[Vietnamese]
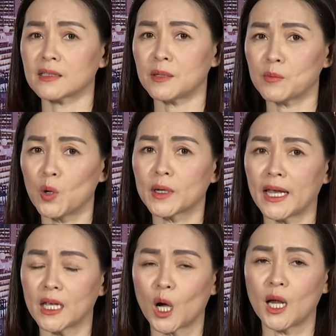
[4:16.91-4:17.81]
Châm ngôn
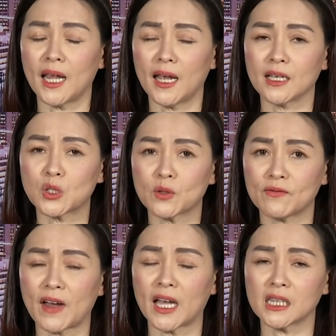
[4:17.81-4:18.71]
này có lẽ là xuất
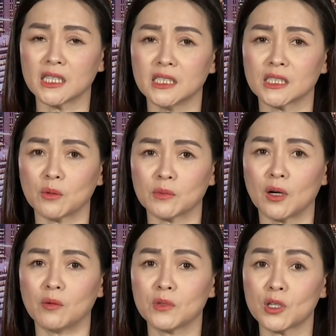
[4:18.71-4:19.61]
phát từ Tổng
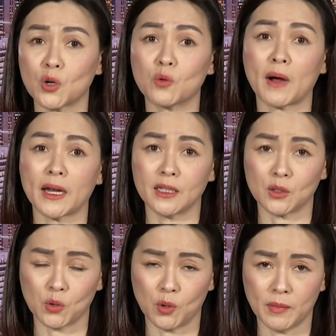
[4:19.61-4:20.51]
thống Joe
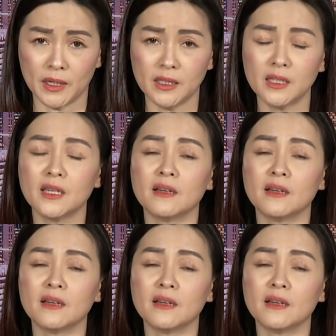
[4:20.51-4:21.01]
Biden của Mỹ